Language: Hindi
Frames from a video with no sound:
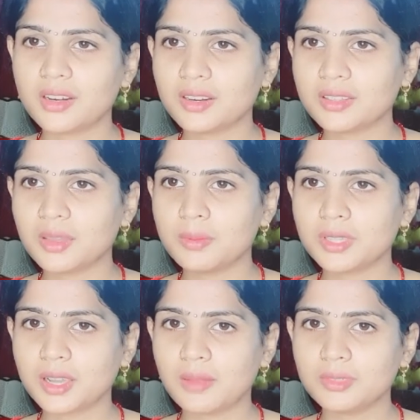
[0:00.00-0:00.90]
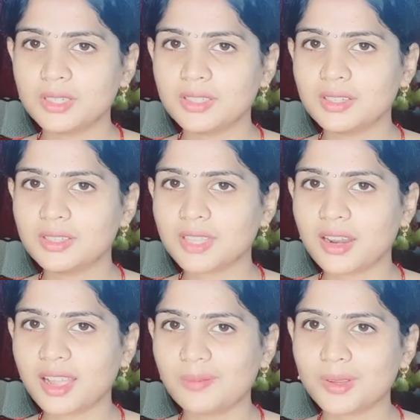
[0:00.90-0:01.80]
करते हैं अभी से काम जल्दी जल्दी
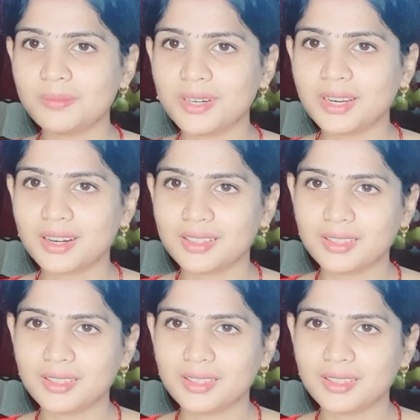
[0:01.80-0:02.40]
सारा काम कंप्लीट कर लेते